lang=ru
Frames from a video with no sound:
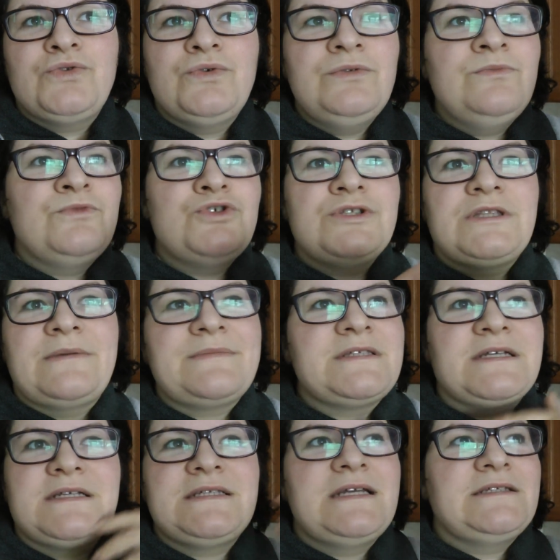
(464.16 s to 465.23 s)
но он может там
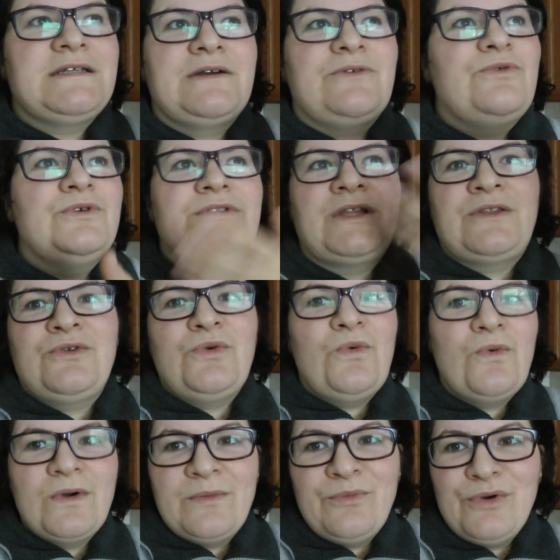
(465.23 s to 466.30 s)
сказать какое-то
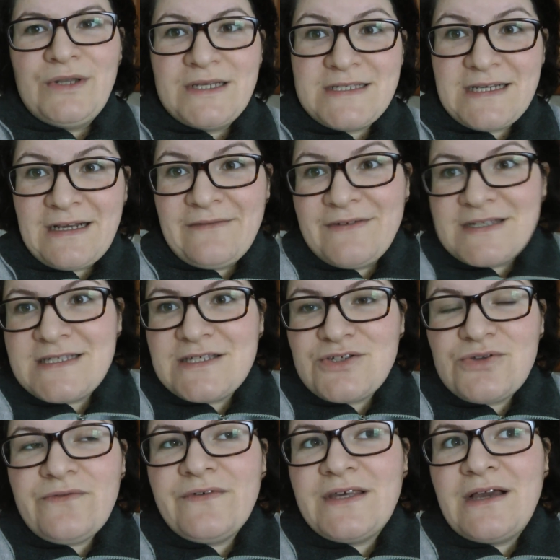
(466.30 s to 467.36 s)
другое, более заковыристое
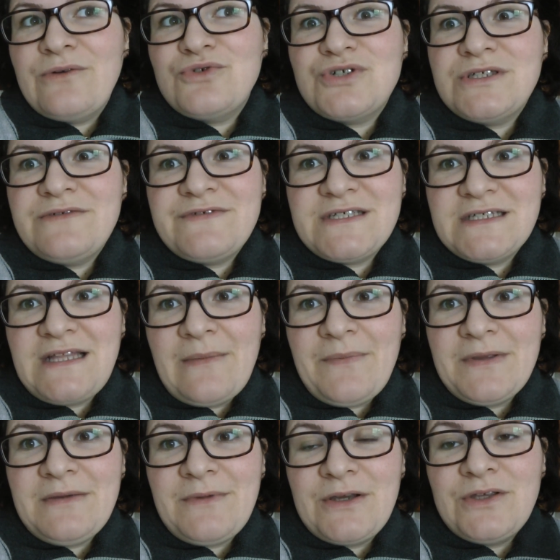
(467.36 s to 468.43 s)
слово, я уже не всегда
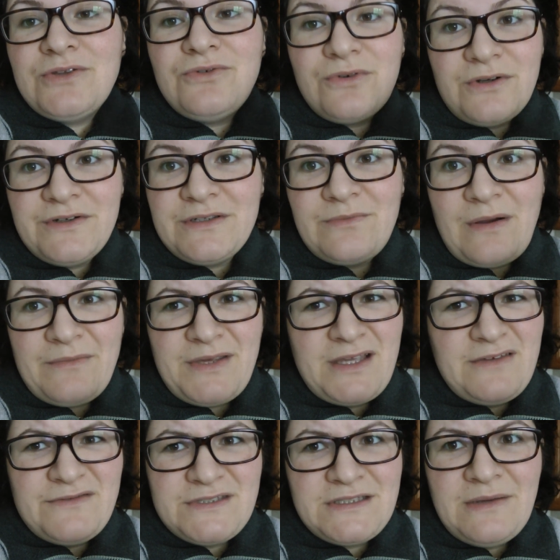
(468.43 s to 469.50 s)
понимаю. И док говорит, мам,
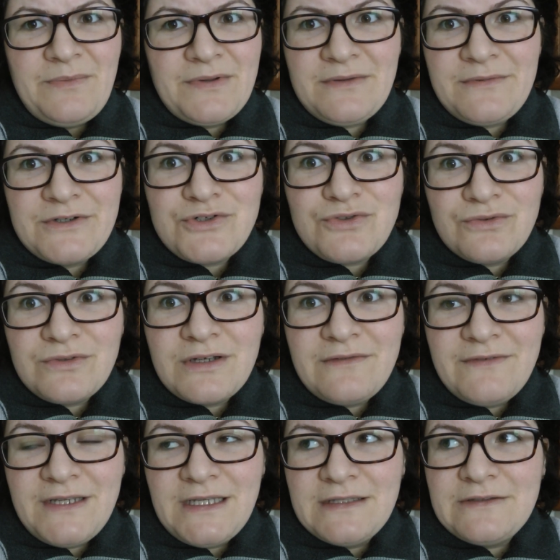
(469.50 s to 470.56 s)
я не всегда понимаю, что он
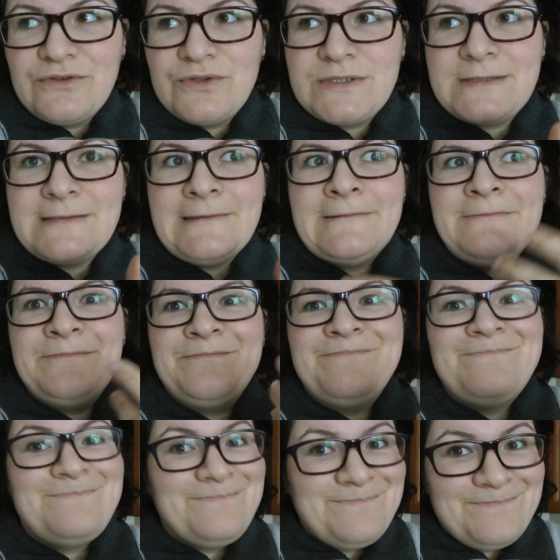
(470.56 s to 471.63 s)
говорит. То есть
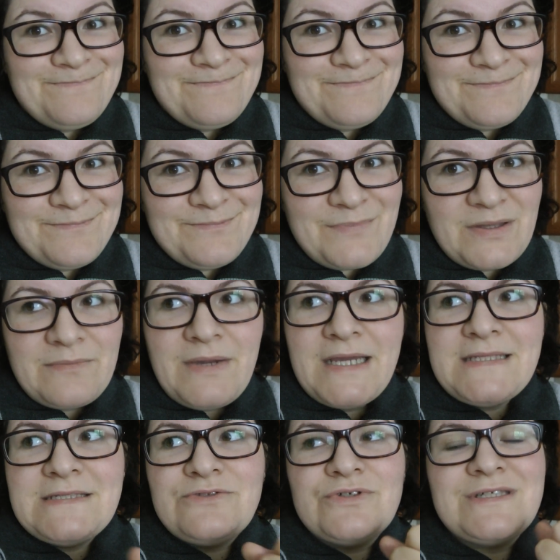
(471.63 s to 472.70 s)

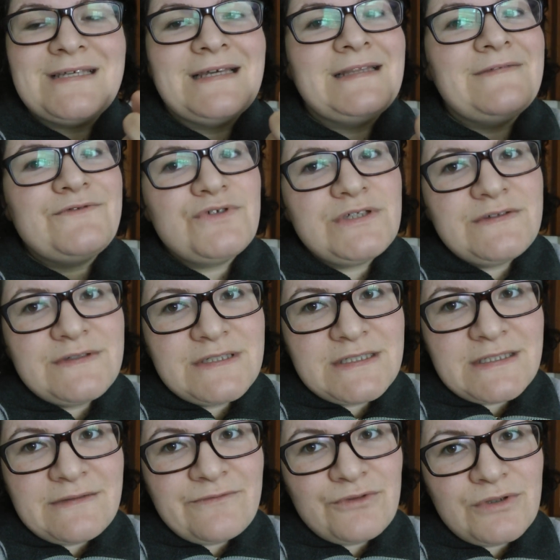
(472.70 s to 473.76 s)
Понимаете? То есть это все
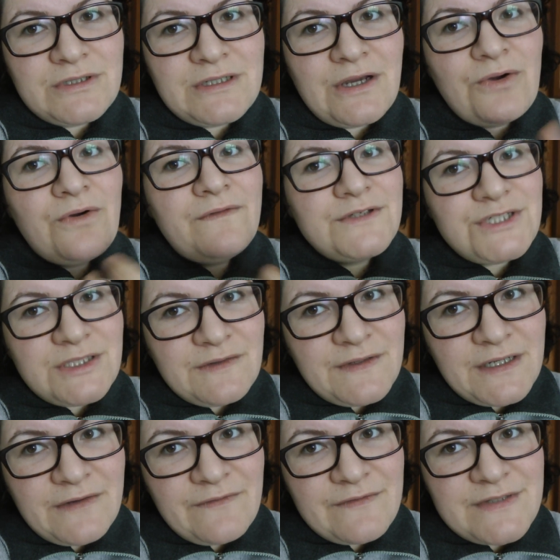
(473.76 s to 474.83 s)
зависит от того, какого
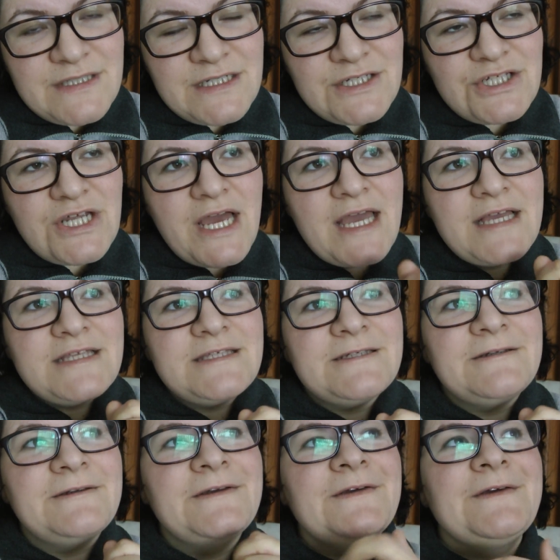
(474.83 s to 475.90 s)
человека вы
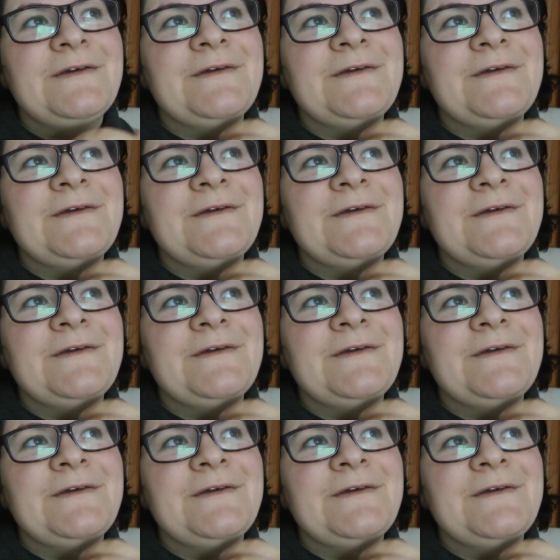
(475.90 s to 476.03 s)
встречаете,